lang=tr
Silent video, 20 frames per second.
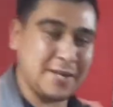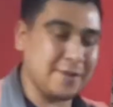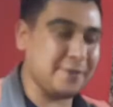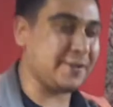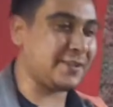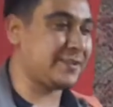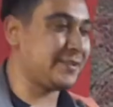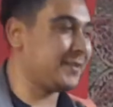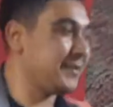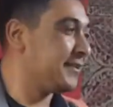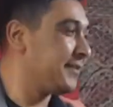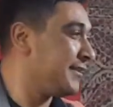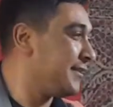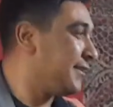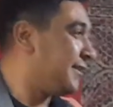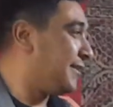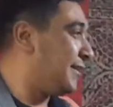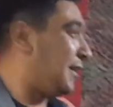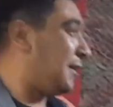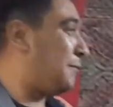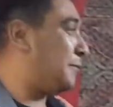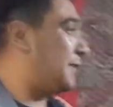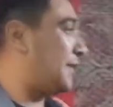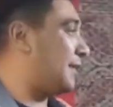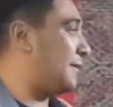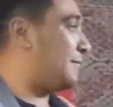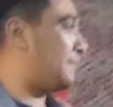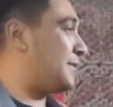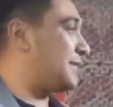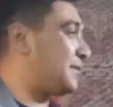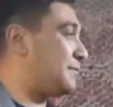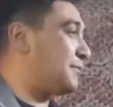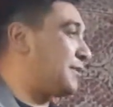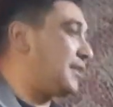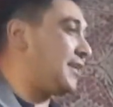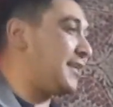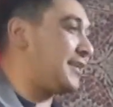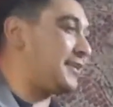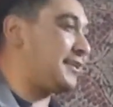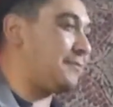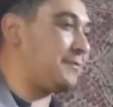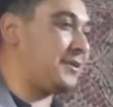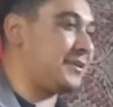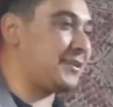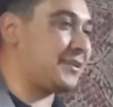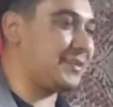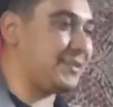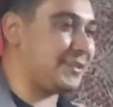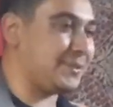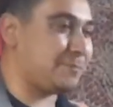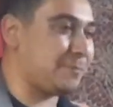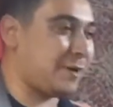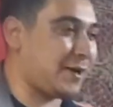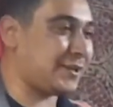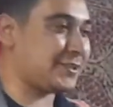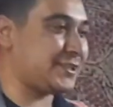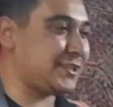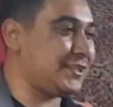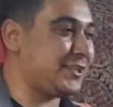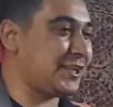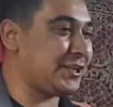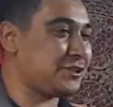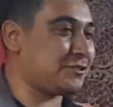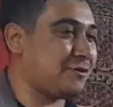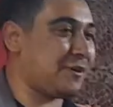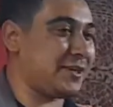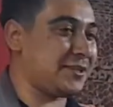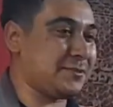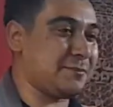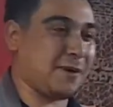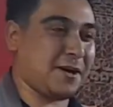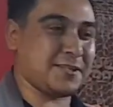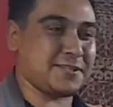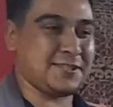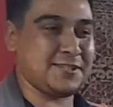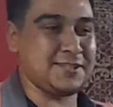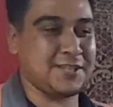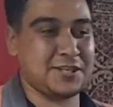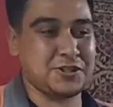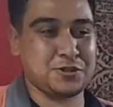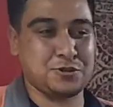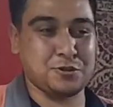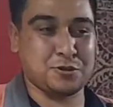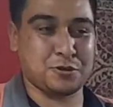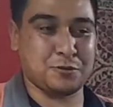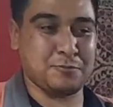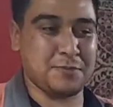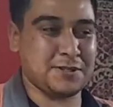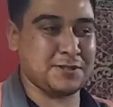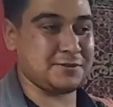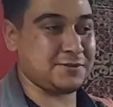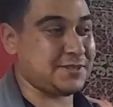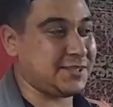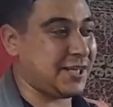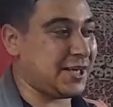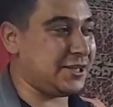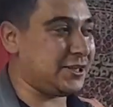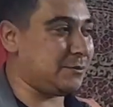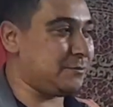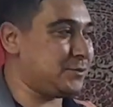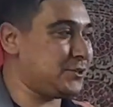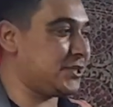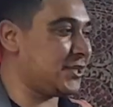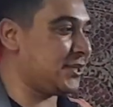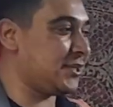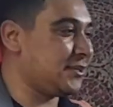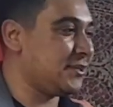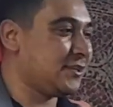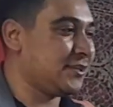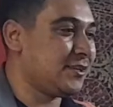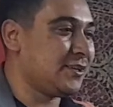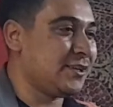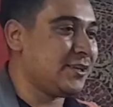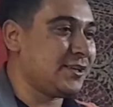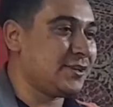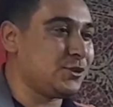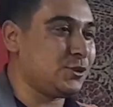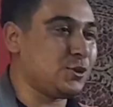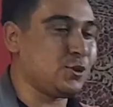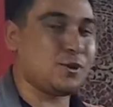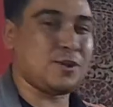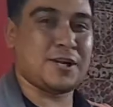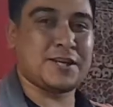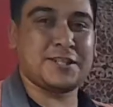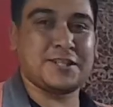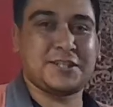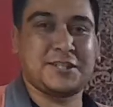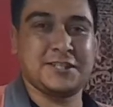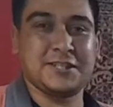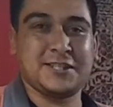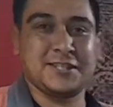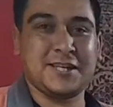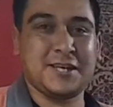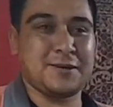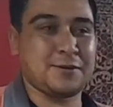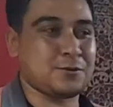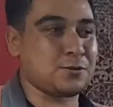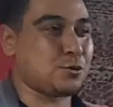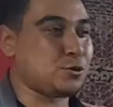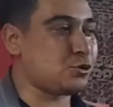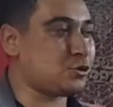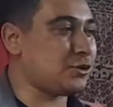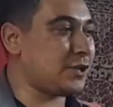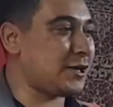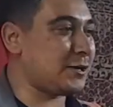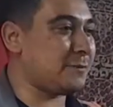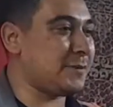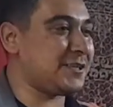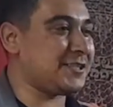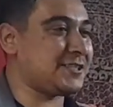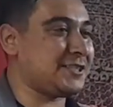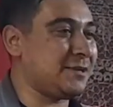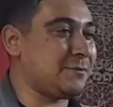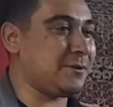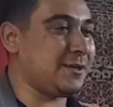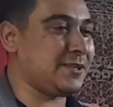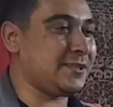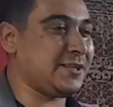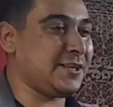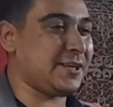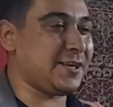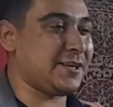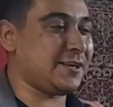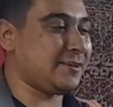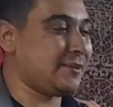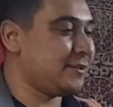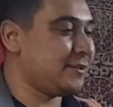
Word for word: de. Evet. Ya bir de bizimkilerde bir e, batıl inanç vardı. Batıl inanç diyorum ben kendimce. Diyorlardı ki ya kuşları besleme. Niye?